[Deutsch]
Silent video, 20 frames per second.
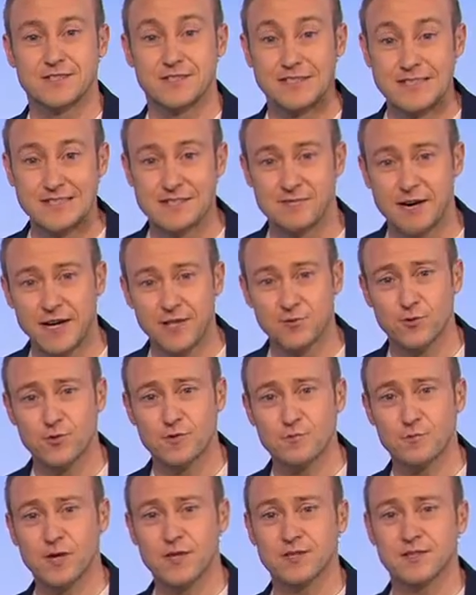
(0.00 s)
Die
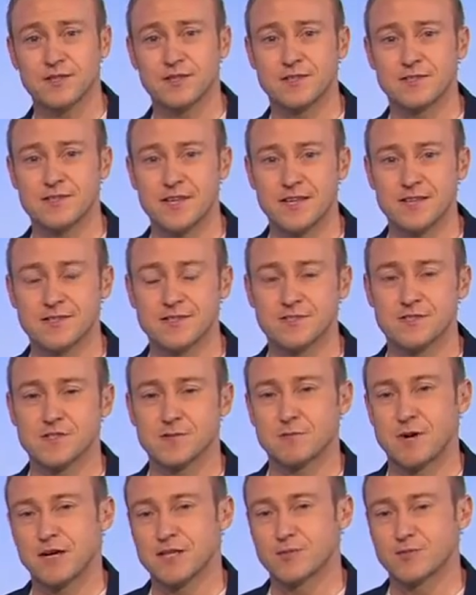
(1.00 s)
Zweitrundenpartie des 1. FC
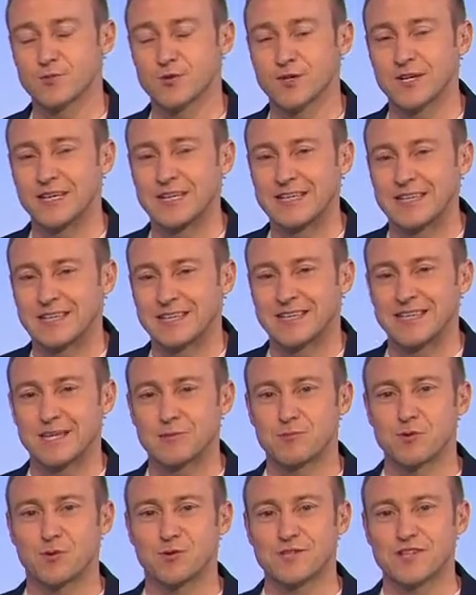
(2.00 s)
Magdeburg gegen
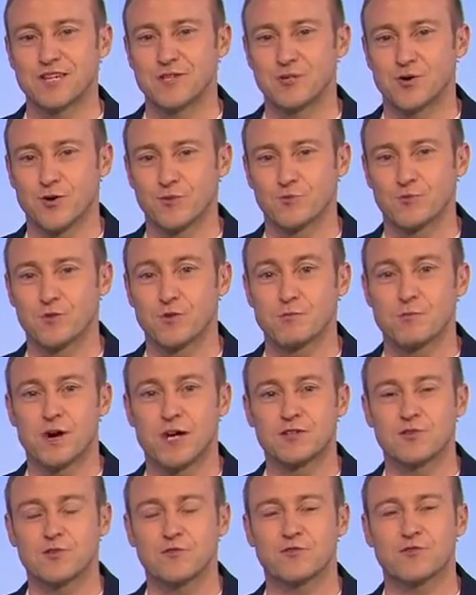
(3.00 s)
Borussia Dortmund
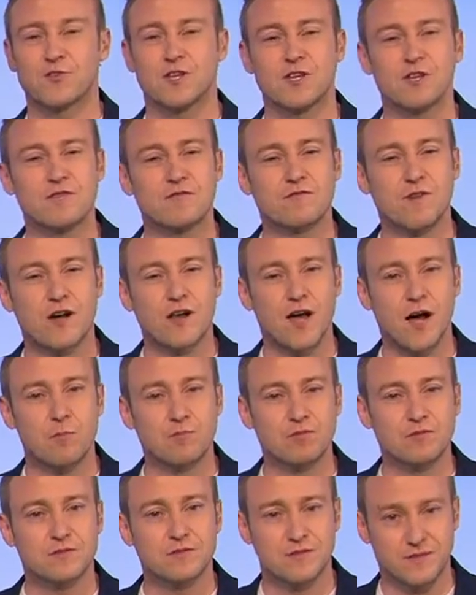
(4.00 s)
macht auf jeden Fall
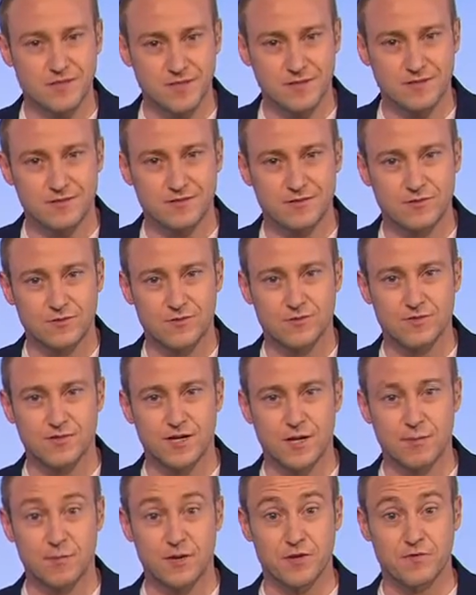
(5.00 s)
Appetit. Und
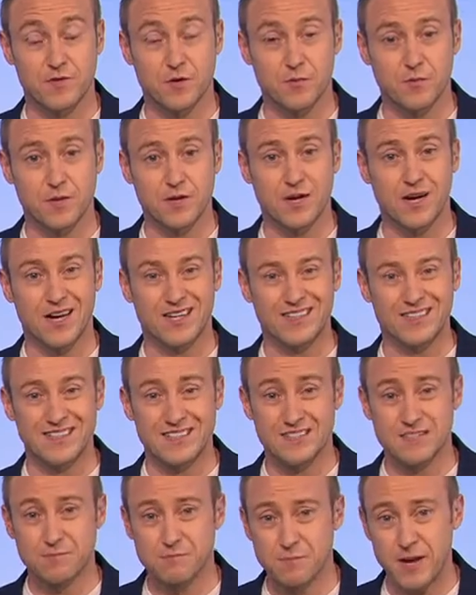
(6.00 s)
der BVB hat
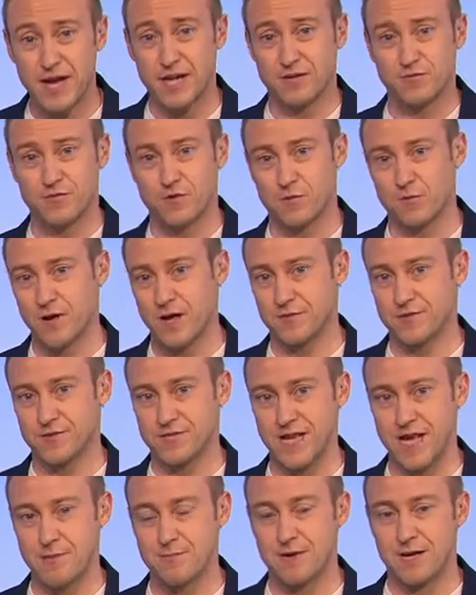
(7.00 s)
Respekt vom
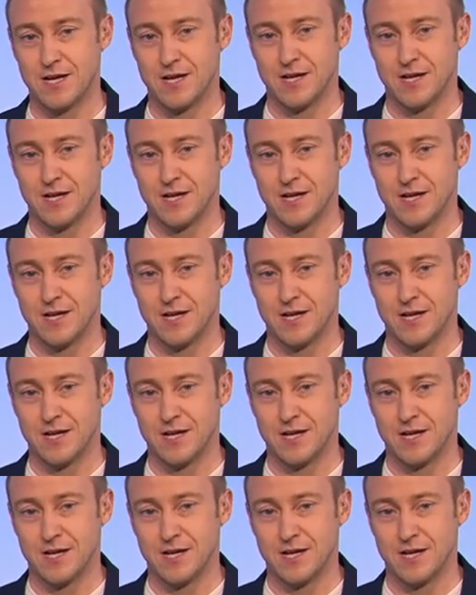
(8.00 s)
FCM.